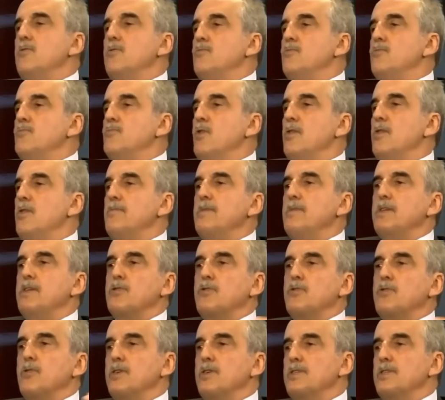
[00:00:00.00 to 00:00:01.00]
yo
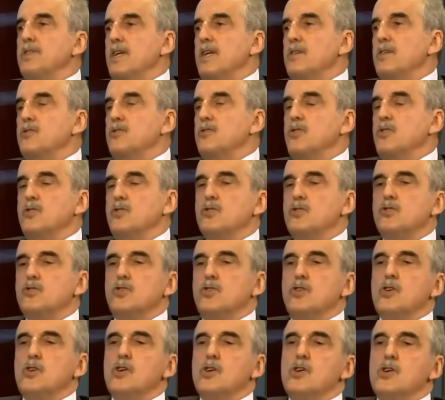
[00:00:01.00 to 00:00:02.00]
volvamos a Macri.
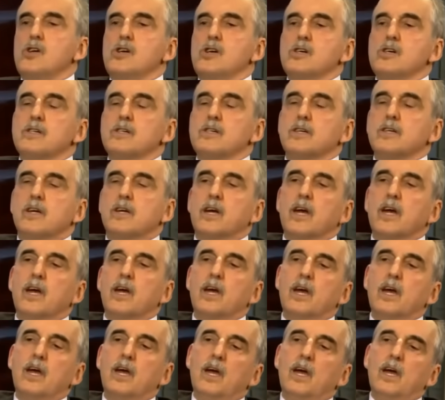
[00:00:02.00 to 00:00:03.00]
¿Qué fue lo que
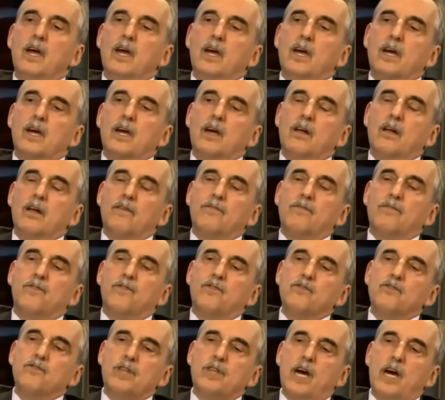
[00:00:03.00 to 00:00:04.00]
hizo Macri
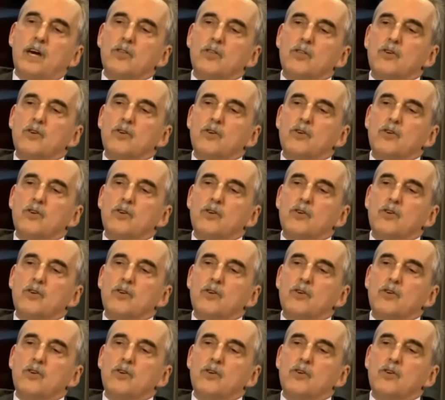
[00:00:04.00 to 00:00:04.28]
para